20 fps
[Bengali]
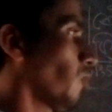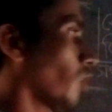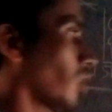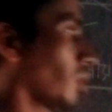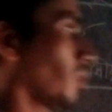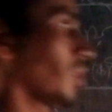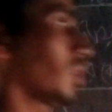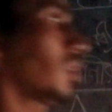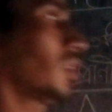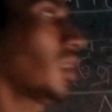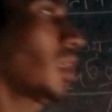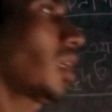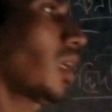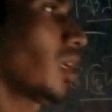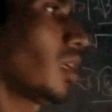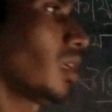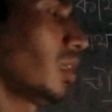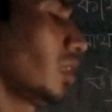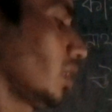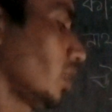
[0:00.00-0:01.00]
পরবর্তী
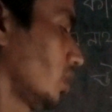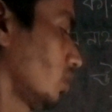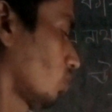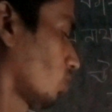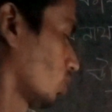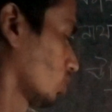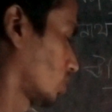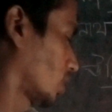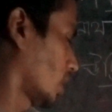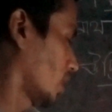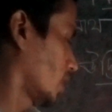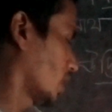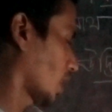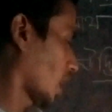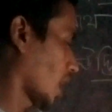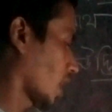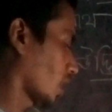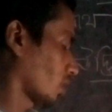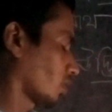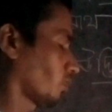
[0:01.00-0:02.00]
এই অধ্যায়ের
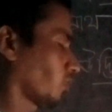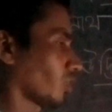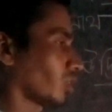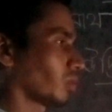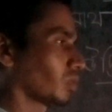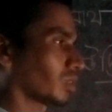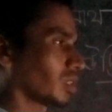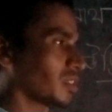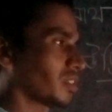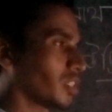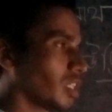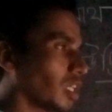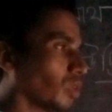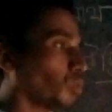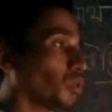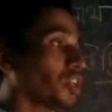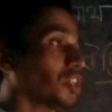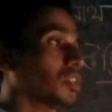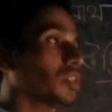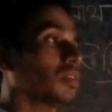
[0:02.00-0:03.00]
আর পরবর্তী যে
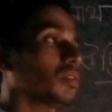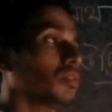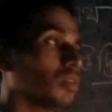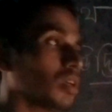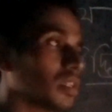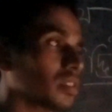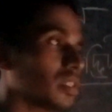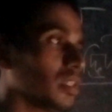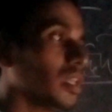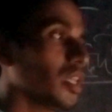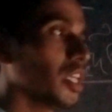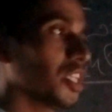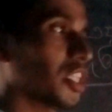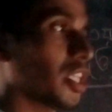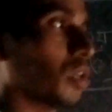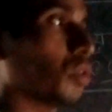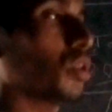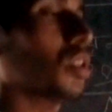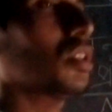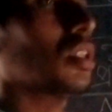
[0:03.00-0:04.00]
কোয়েশনগুলো আছে
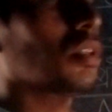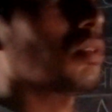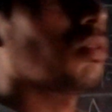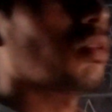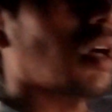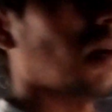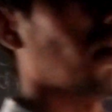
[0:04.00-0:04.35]
সেই কোয়েশনগুলো